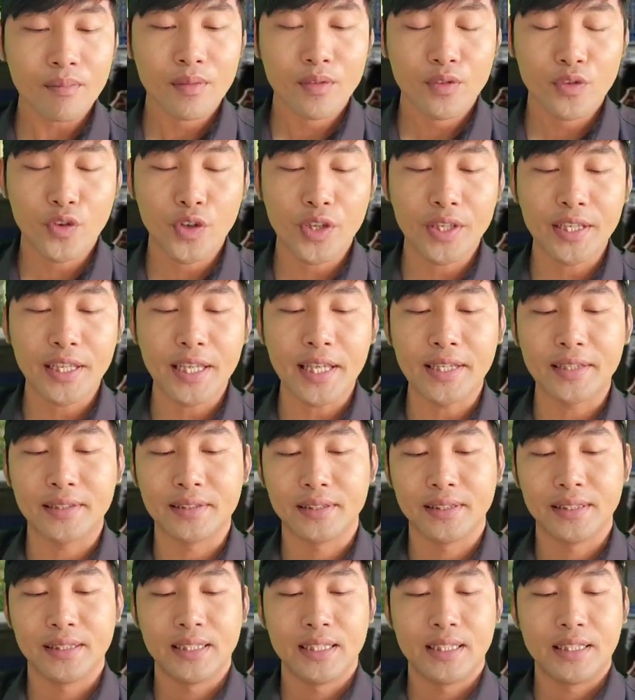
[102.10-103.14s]
tuy nhiên
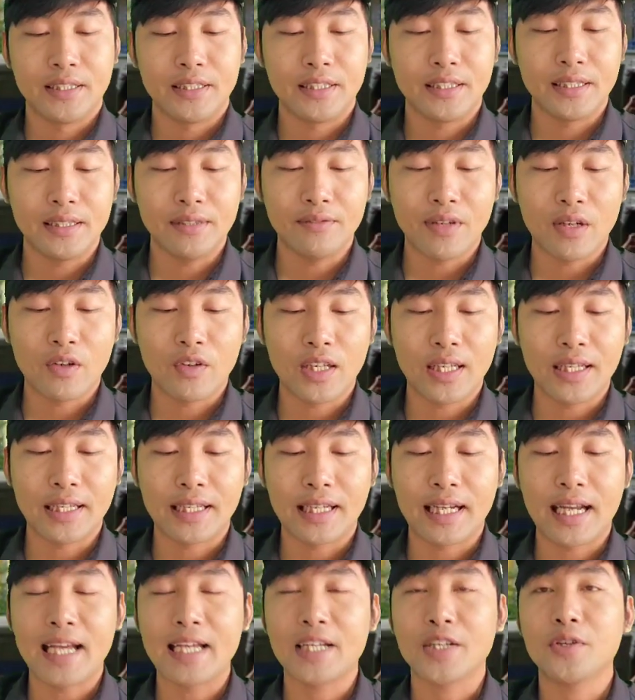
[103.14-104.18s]
dựa vào lời
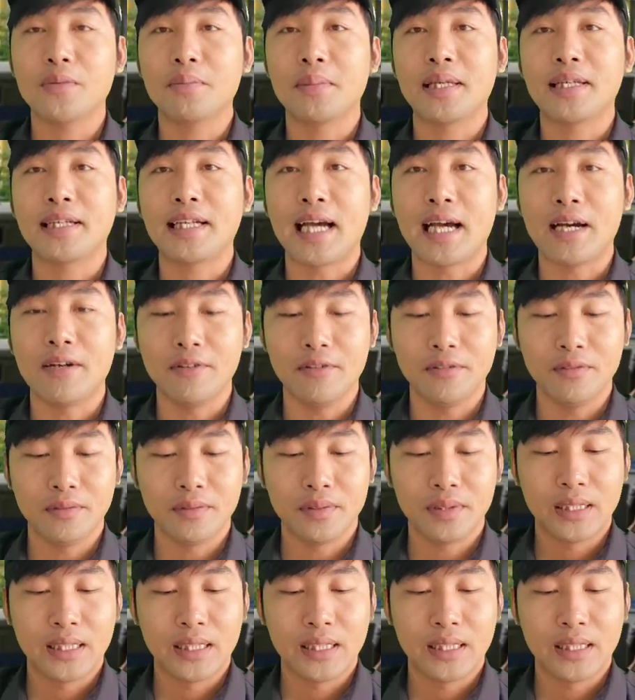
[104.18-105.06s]
khai của bị cáo